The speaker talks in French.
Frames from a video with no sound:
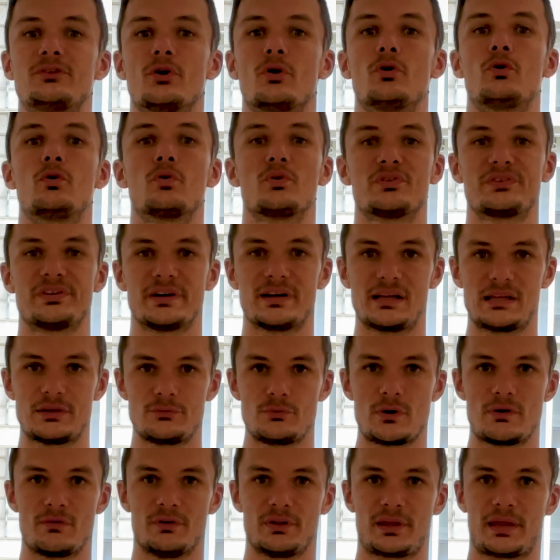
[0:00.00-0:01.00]
temps
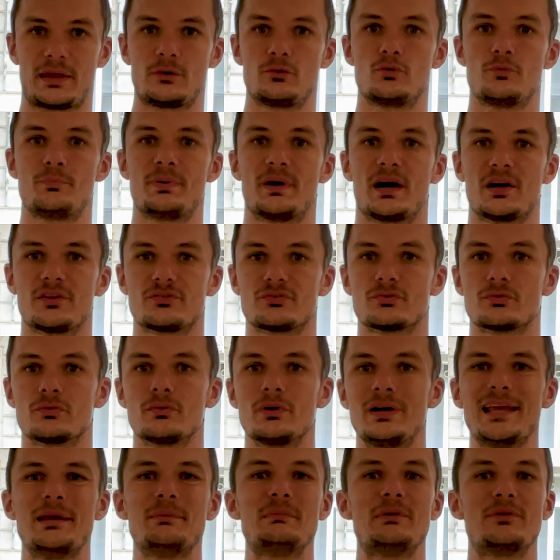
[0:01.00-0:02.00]
consacrez-vous à votre
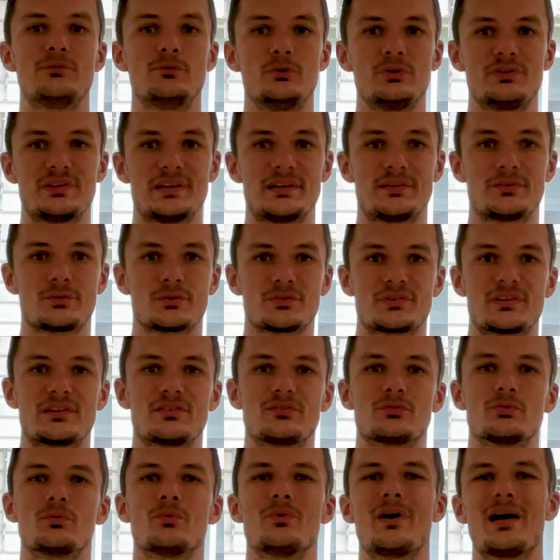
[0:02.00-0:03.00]
récupération Aimez-vous cette
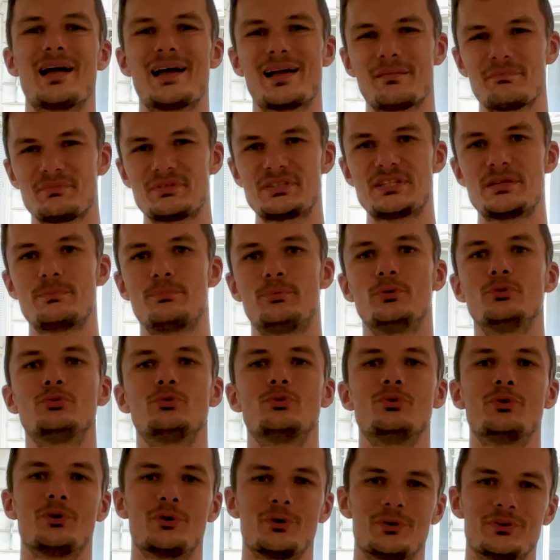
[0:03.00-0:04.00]
sensation un petit peu
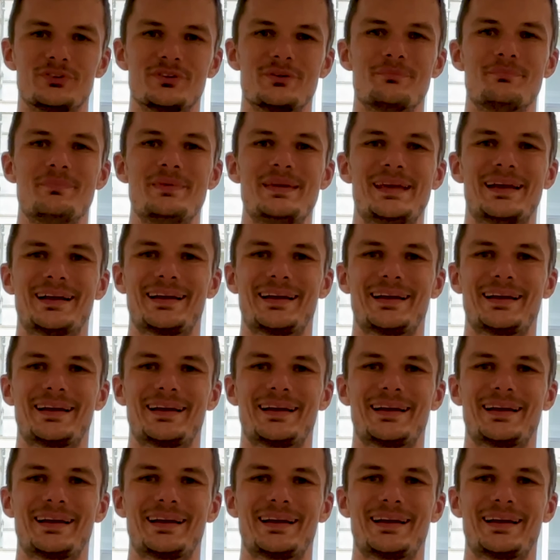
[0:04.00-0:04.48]
douloureuse mais